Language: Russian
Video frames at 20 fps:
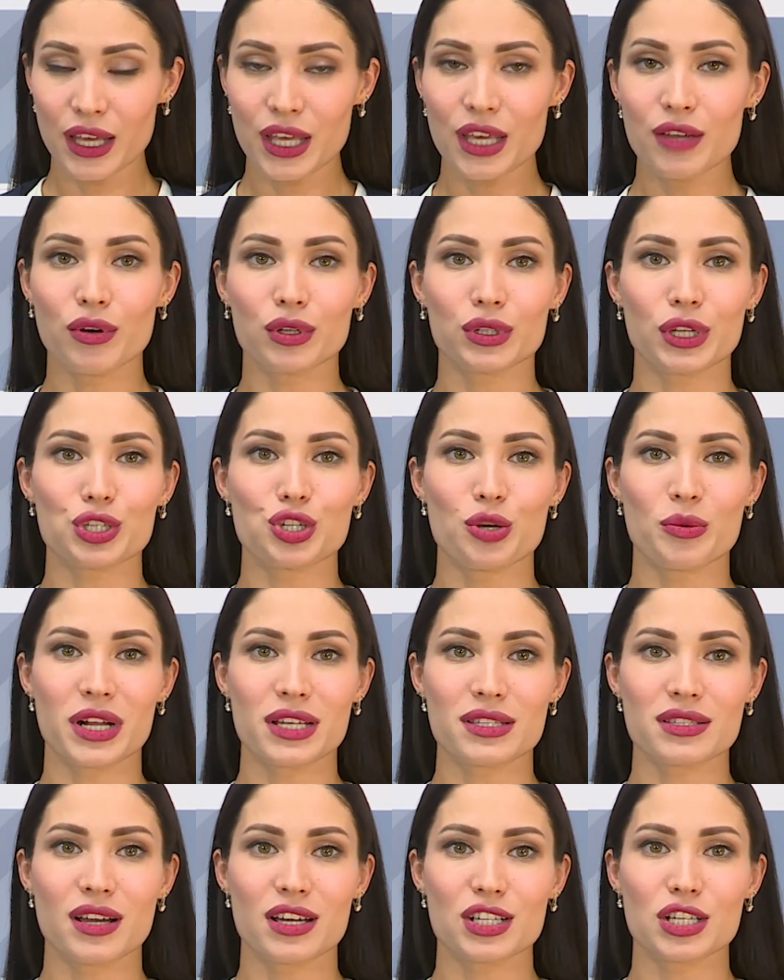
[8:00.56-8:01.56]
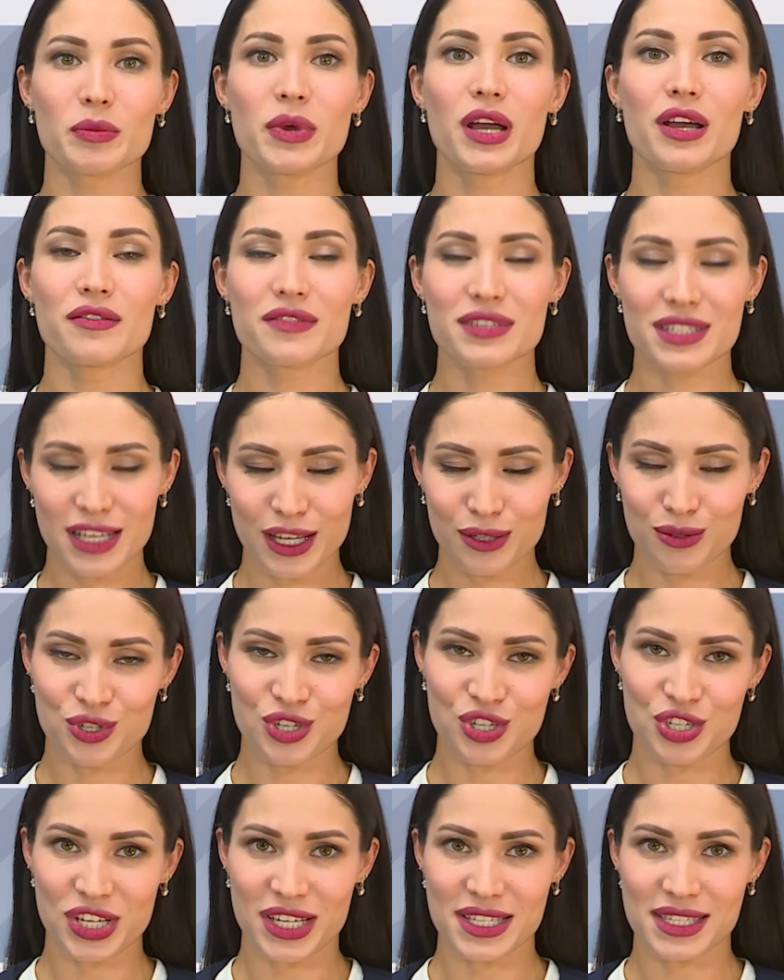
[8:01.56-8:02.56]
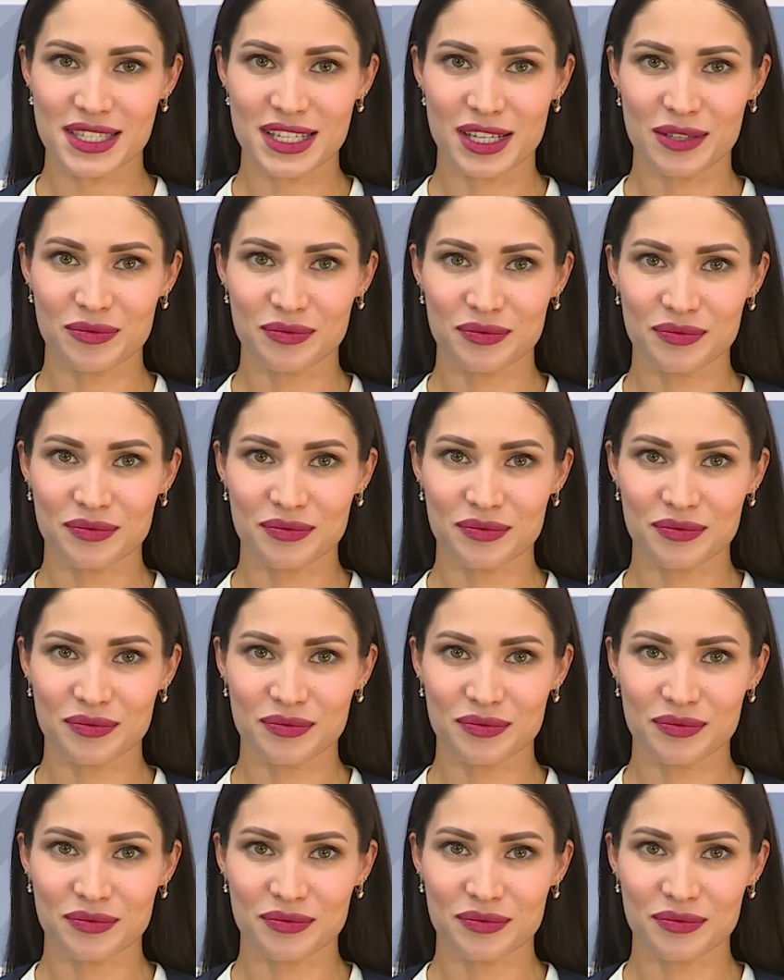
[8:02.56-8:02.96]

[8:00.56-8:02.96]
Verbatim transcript: И вот о чем расскажем в следующей части.